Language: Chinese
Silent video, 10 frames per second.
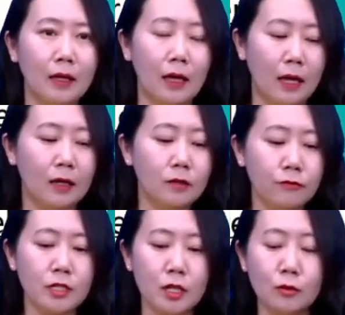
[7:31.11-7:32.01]
啊，
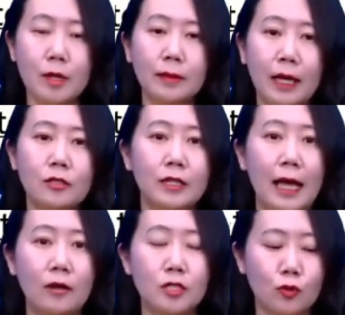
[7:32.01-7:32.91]
复习深入什么呢？就是大
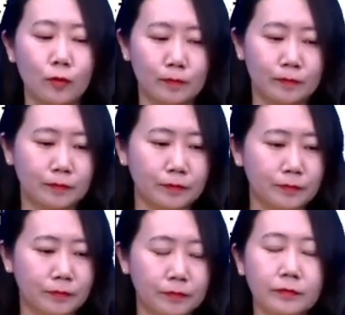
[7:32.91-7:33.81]
家要记住
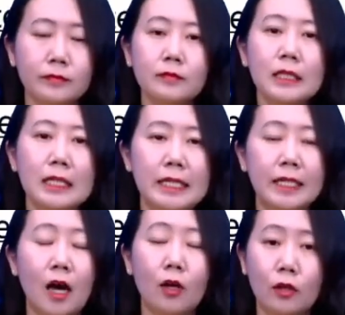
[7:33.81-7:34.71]
这
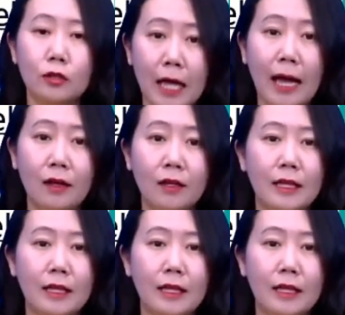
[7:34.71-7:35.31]
个 done。